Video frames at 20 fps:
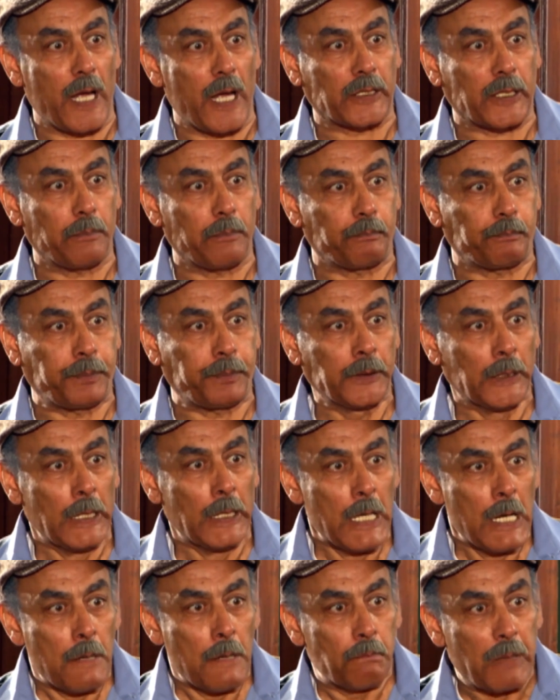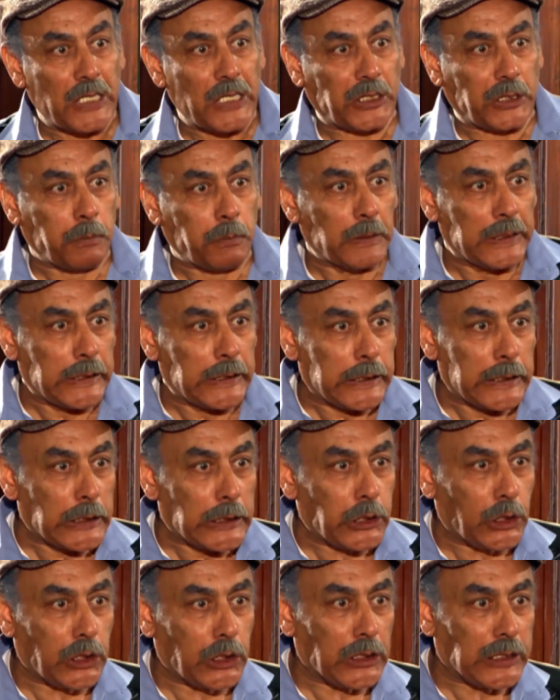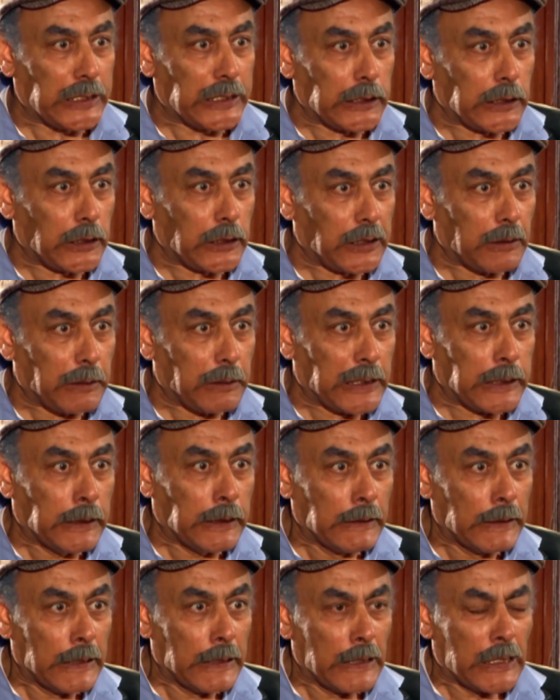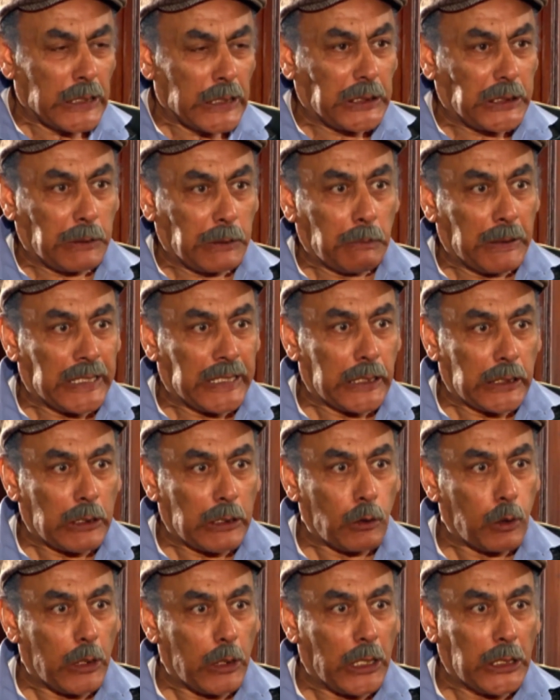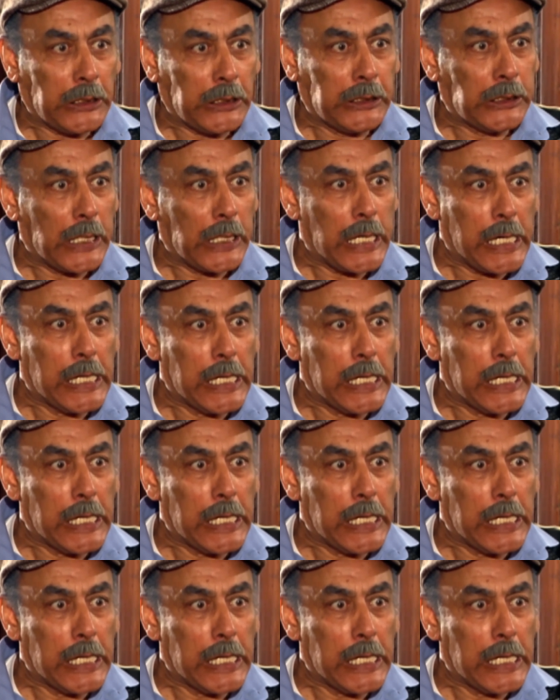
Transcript: بادب ما اسمهاش العقربه اسمها روحية